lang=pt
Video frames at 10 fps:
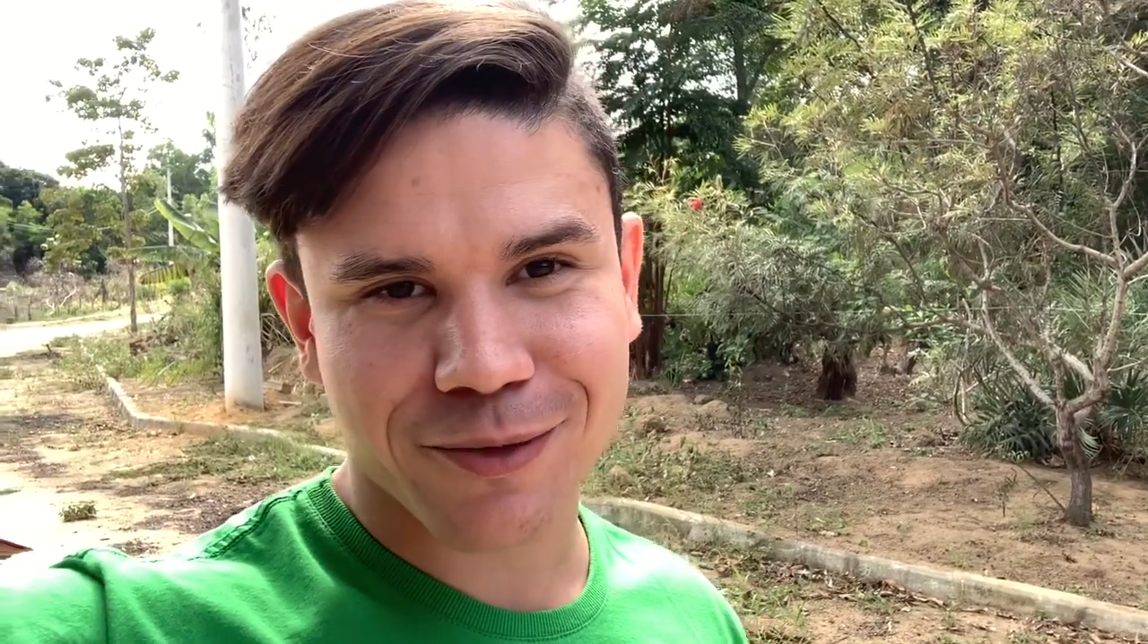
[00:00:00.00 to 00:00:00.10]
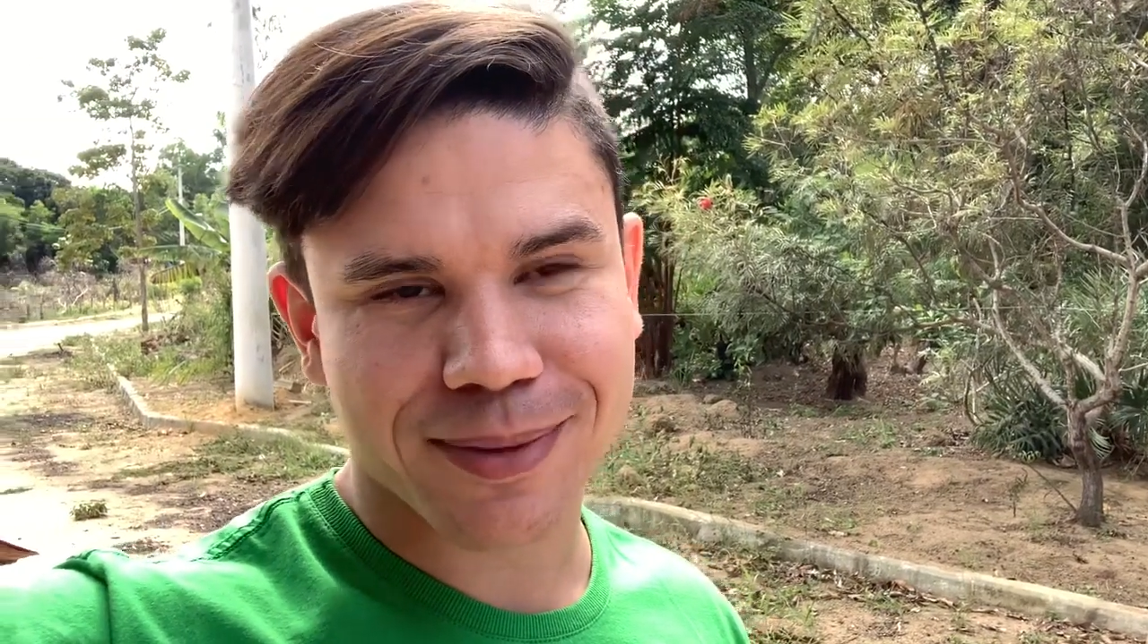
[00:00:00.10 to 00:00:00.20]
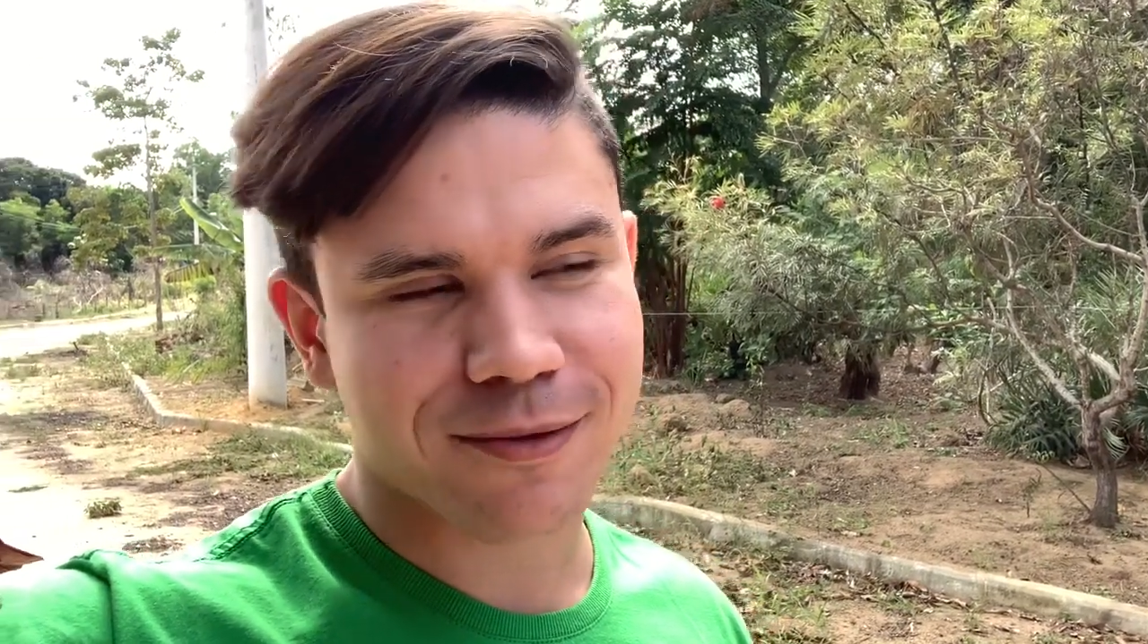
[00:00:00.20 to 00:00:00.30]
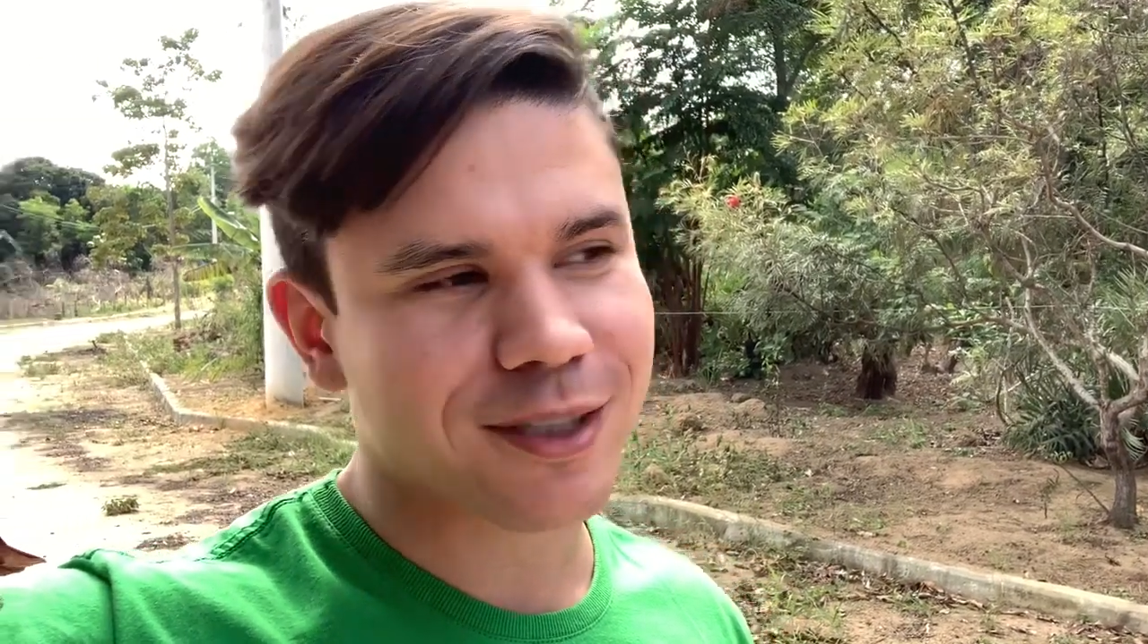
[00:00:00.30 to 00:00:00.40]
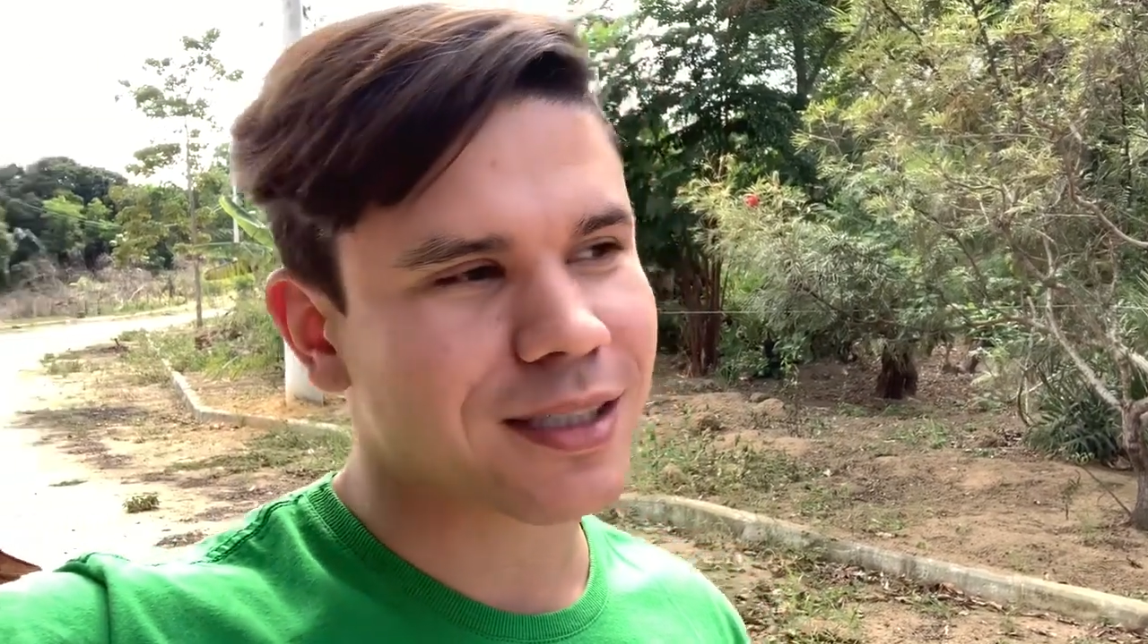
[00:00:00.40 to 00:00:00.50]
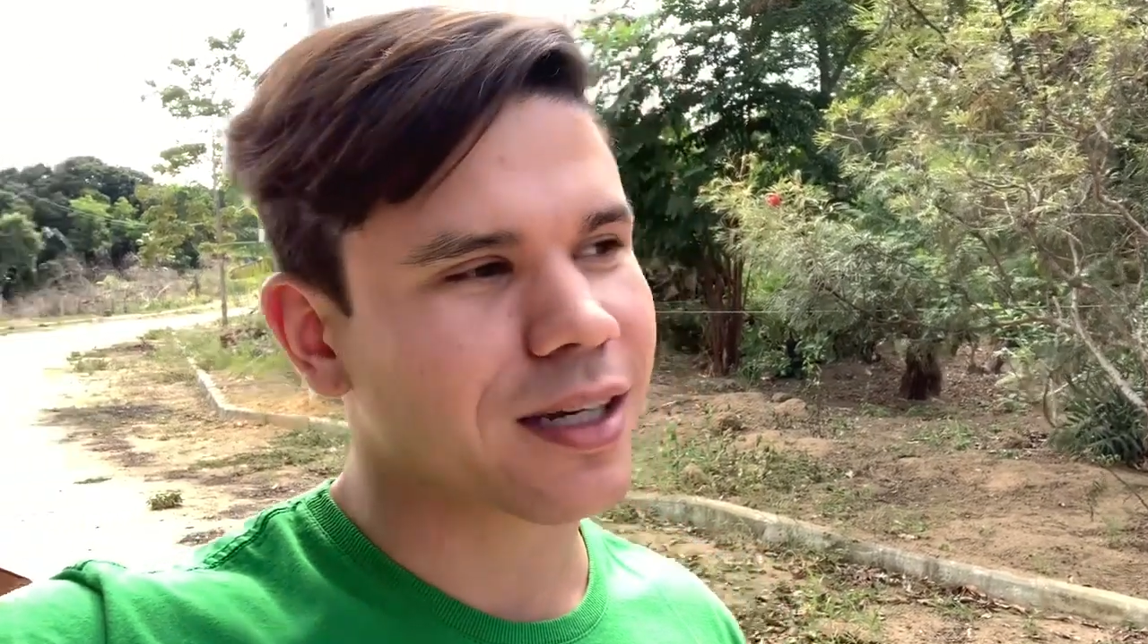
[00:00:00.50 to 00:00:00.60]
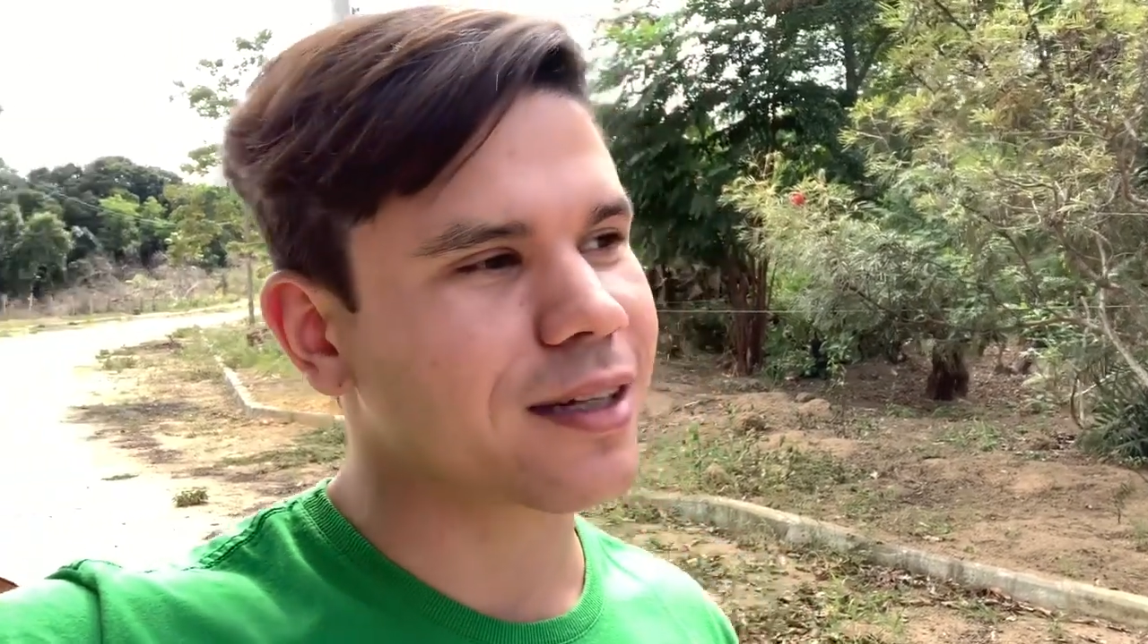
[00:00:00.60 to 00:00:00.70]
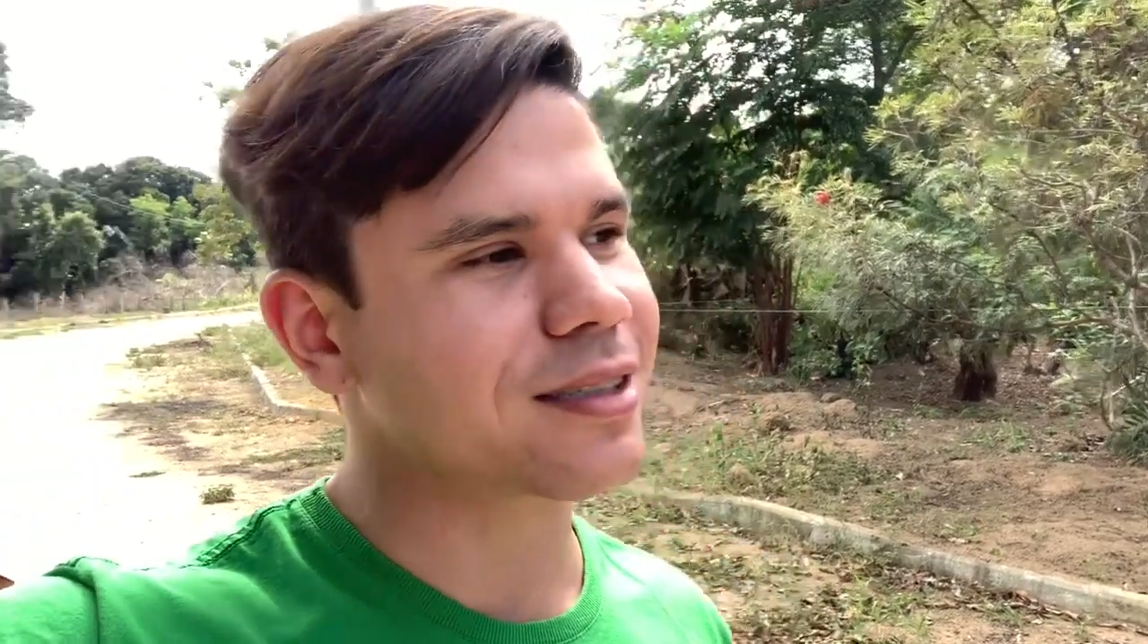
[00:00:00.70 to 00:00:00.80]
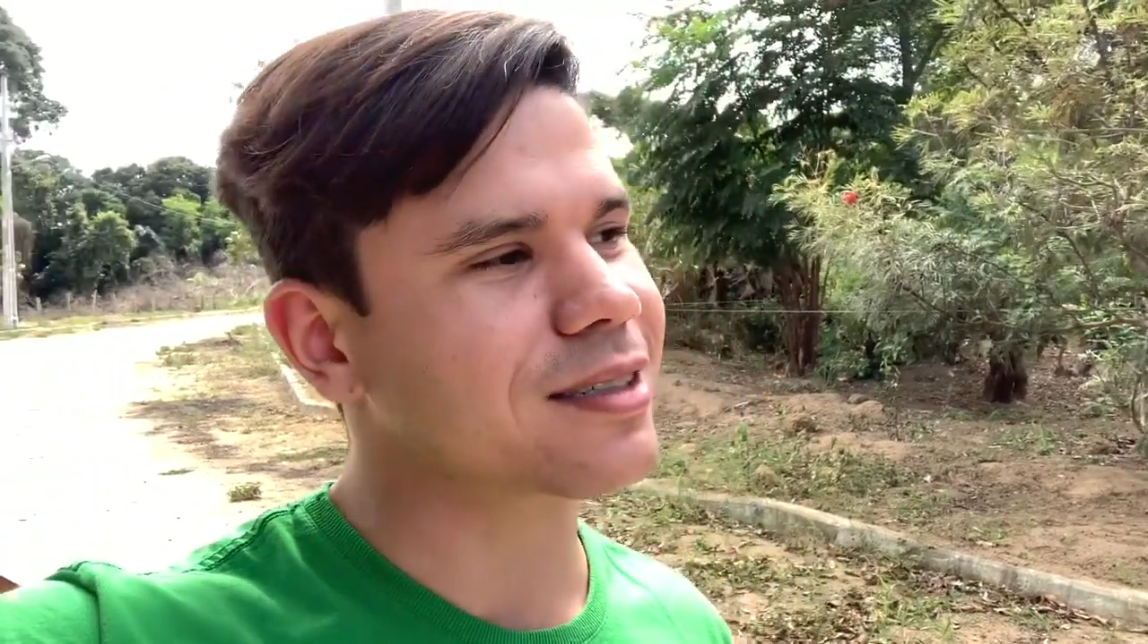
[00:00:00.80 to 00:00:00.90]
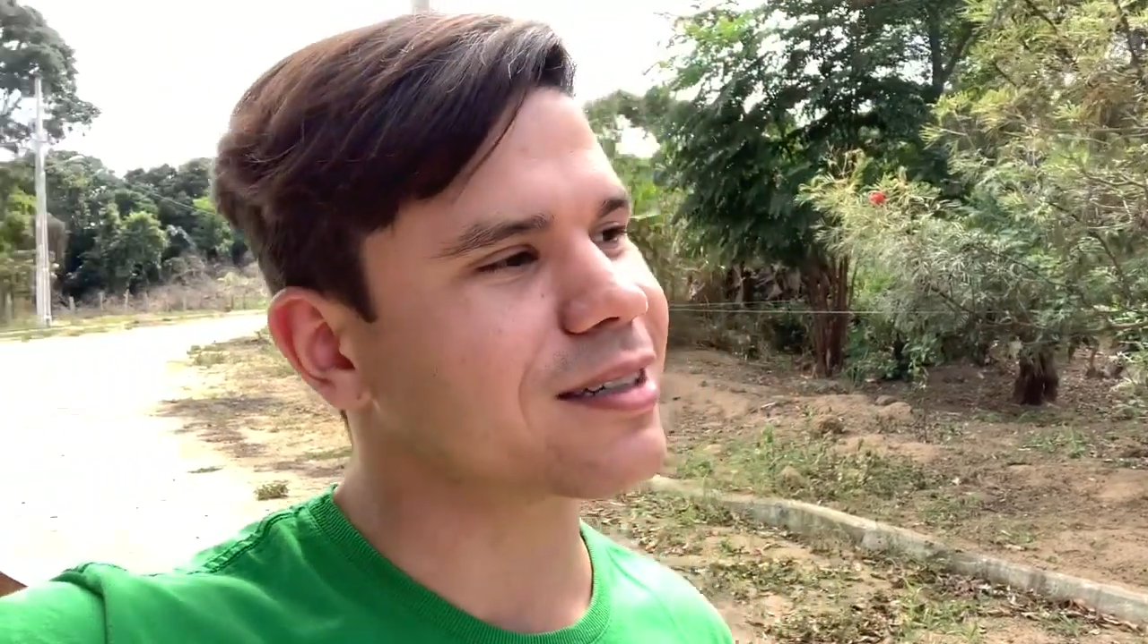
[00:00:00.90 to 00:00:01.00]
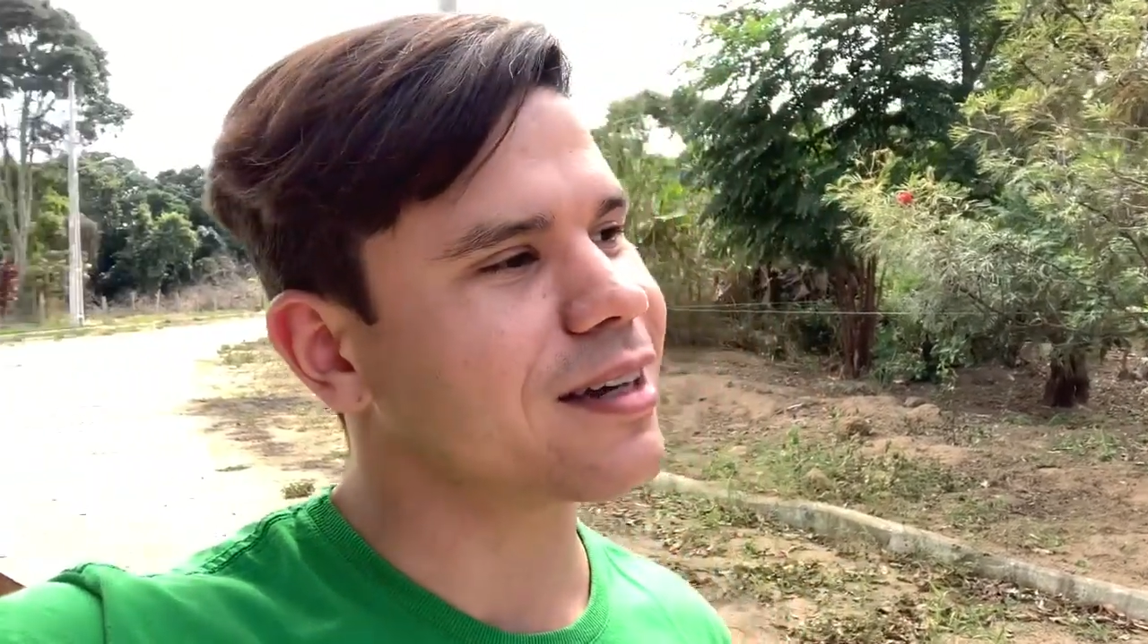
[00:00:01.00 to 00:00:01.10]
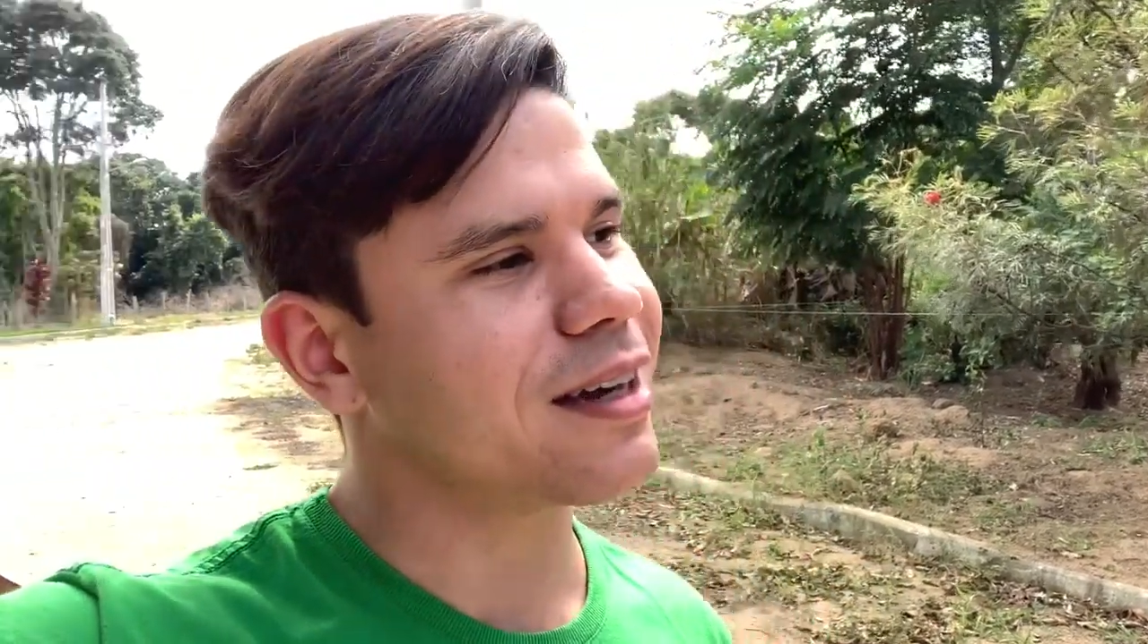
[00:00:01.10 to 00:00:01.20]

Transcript: para vocês